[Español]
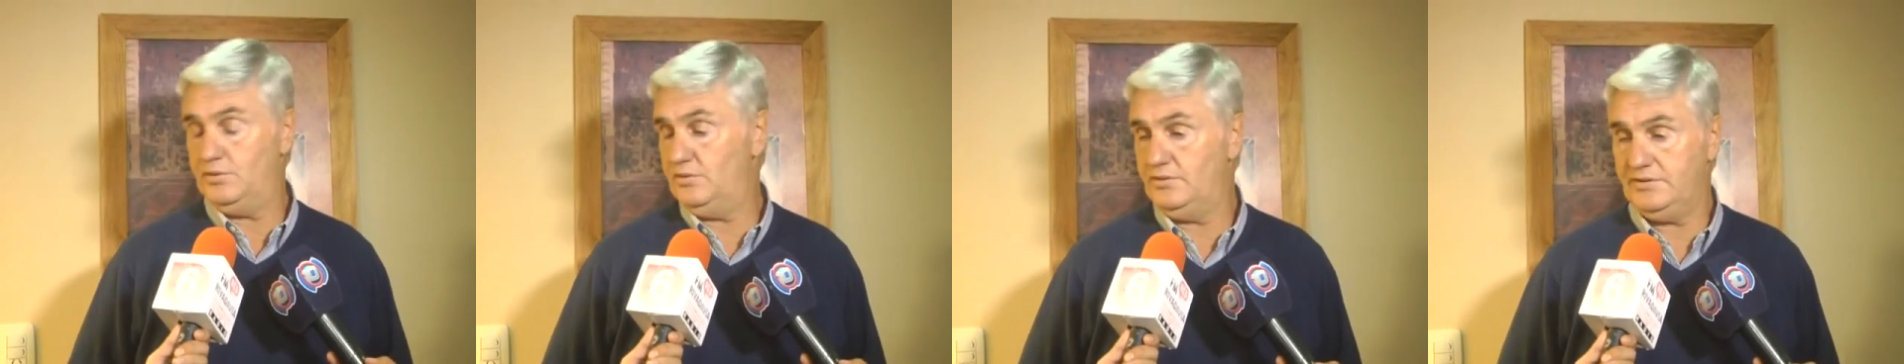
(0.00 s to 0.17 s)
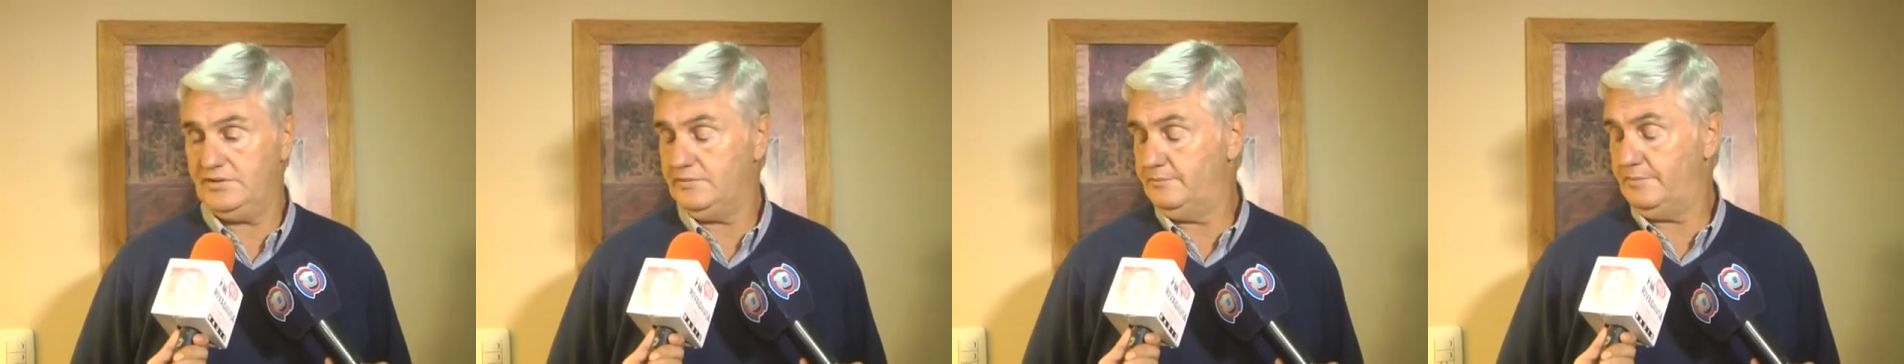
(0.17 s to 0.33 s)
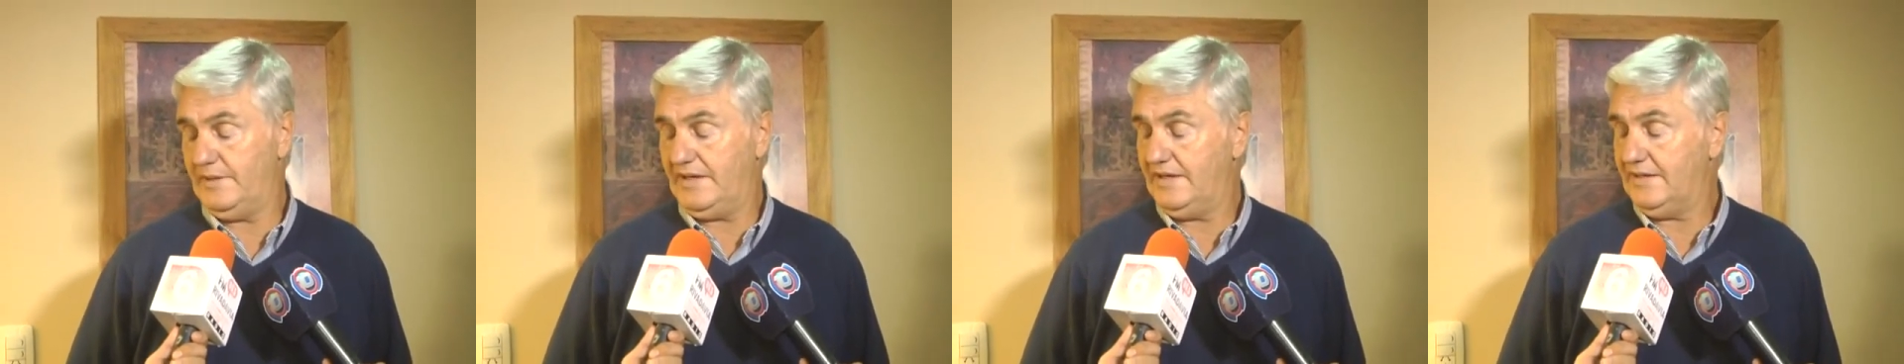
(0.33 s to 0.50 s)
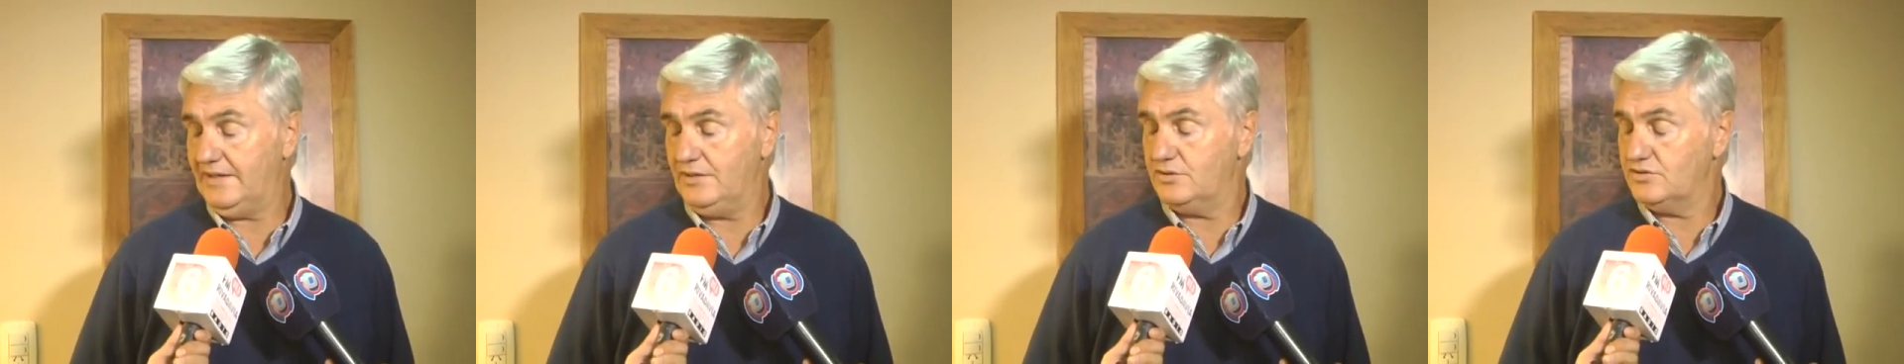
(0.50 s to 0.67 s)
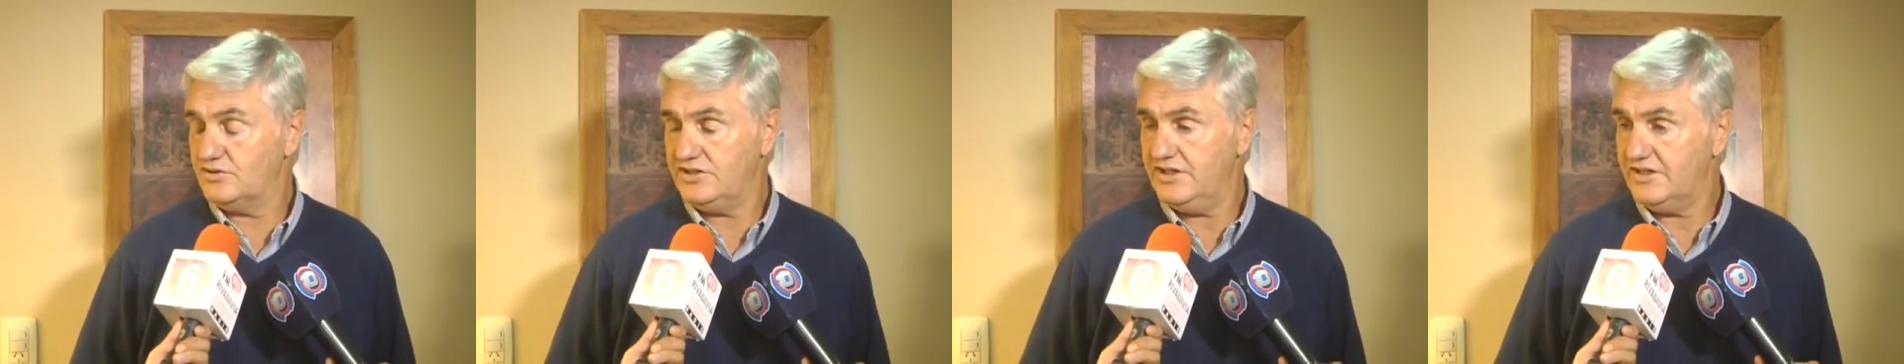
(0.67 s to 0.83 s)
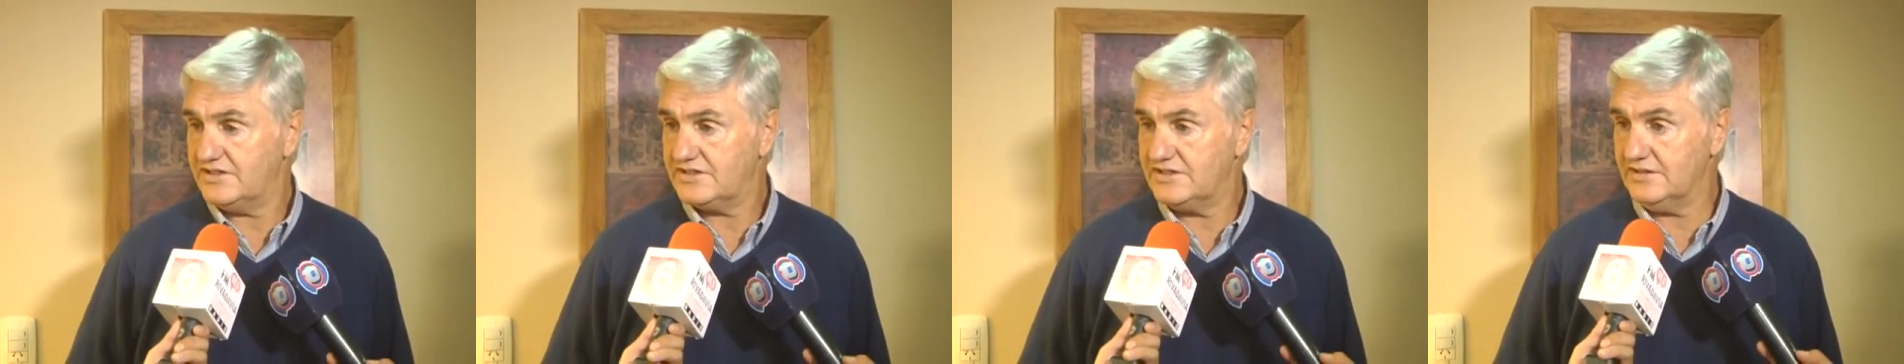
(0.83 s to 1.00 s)
poder para que
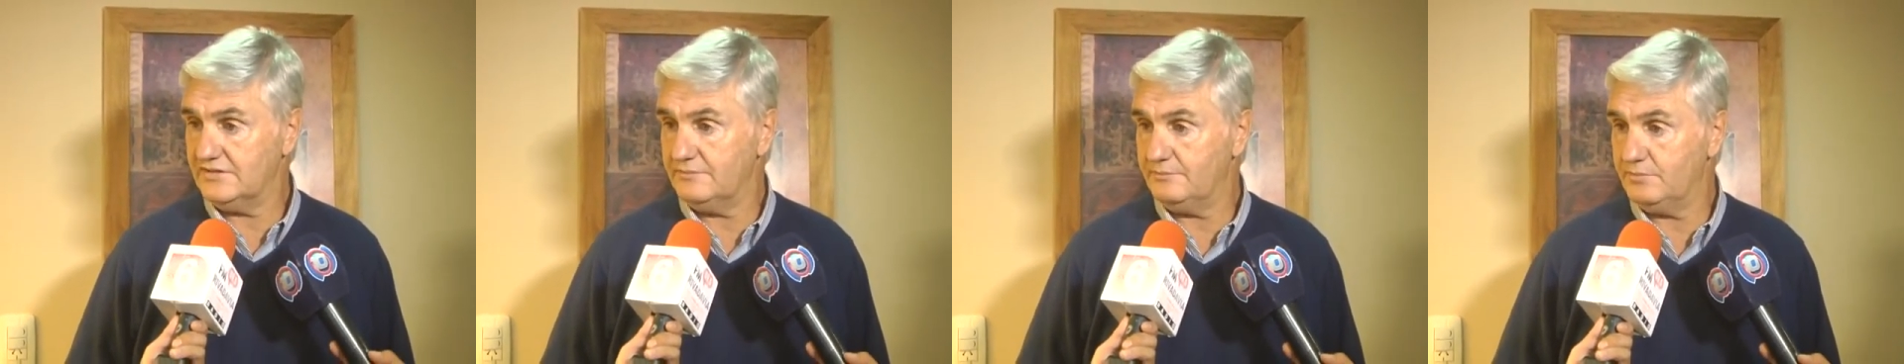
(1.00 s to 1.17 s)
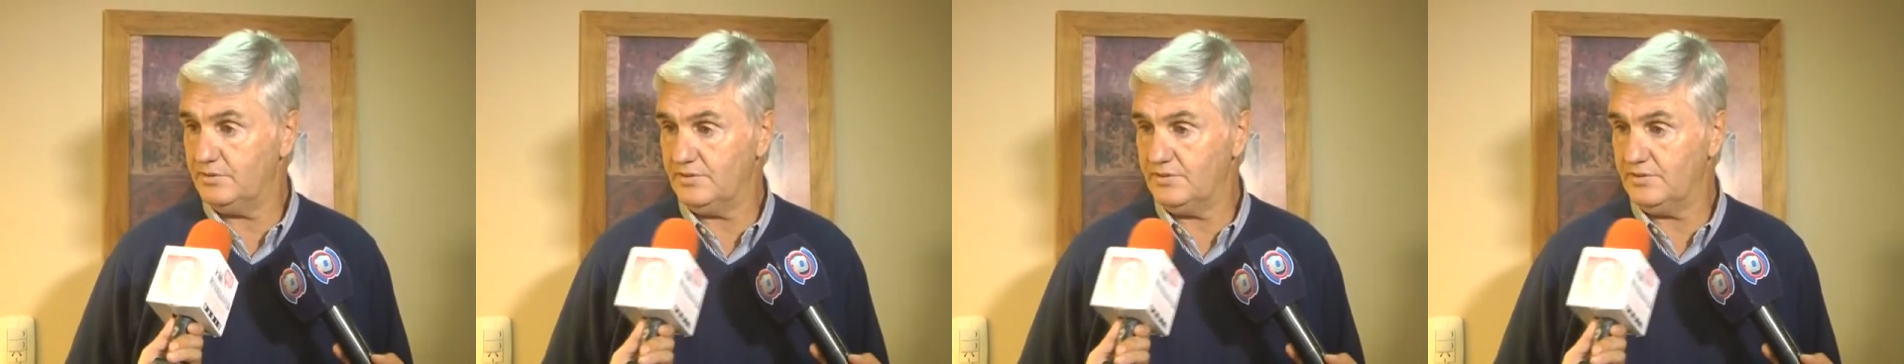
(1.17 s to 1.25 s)
los eche.